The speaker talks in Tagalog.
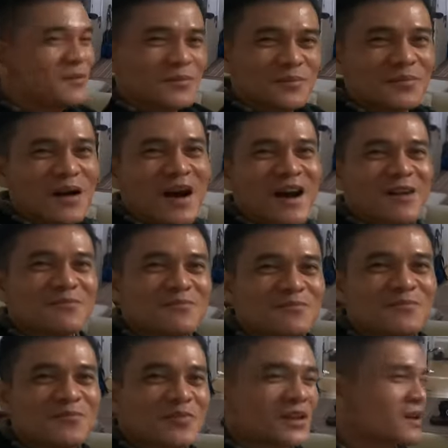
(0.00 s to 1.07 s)

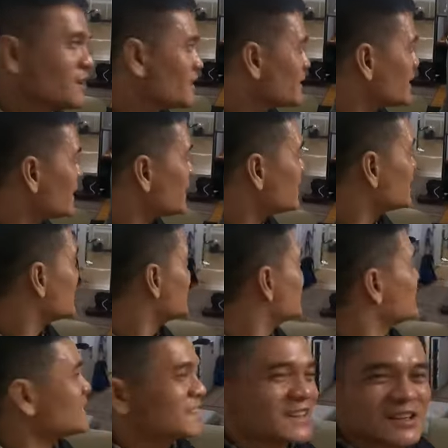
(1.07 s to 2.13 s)
Ma'am. Hi!
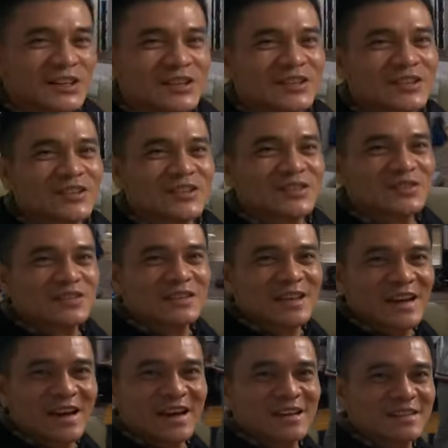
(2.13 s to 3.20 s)
Oh, hi!
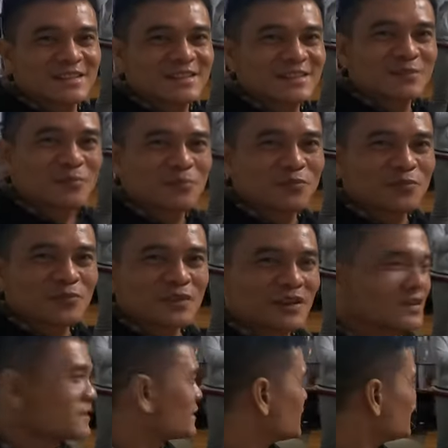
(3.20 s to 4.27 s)
Yan. Kain
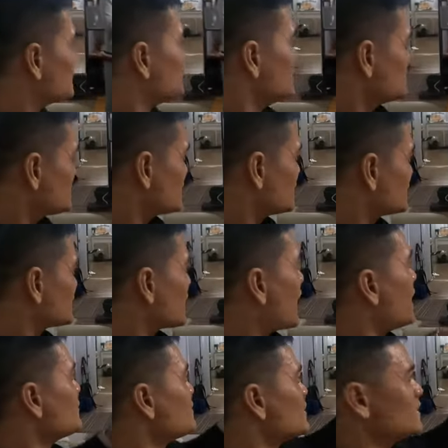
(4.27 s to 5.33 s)
na. Oh, bless it.
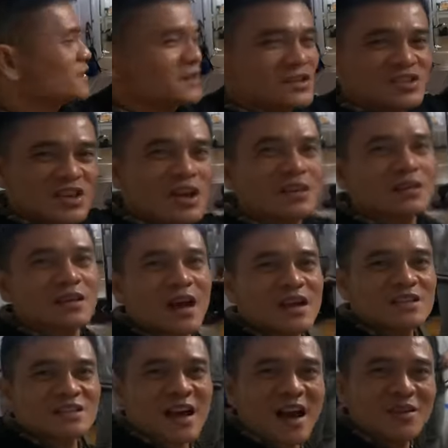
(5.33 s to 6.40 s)
Kain na. Let's eat.
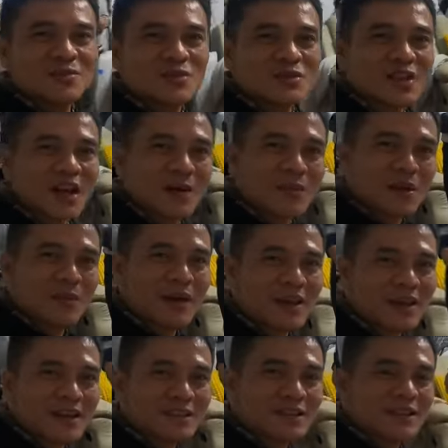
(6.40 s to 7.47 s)
Guys, kain muna kami.
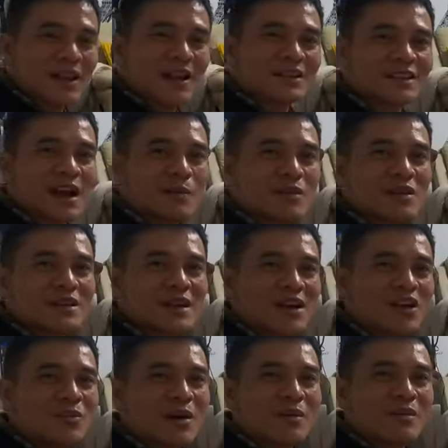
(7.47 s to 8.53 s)
Balikan na lang namin
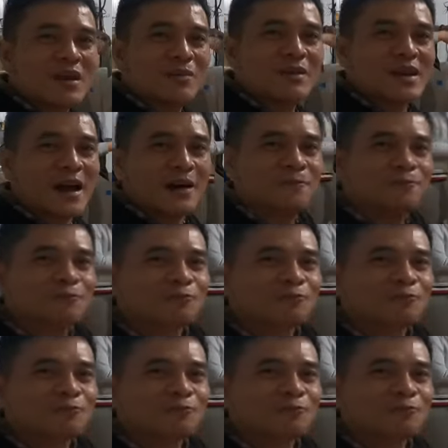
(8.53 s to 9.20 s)
kayo mamaya-maya.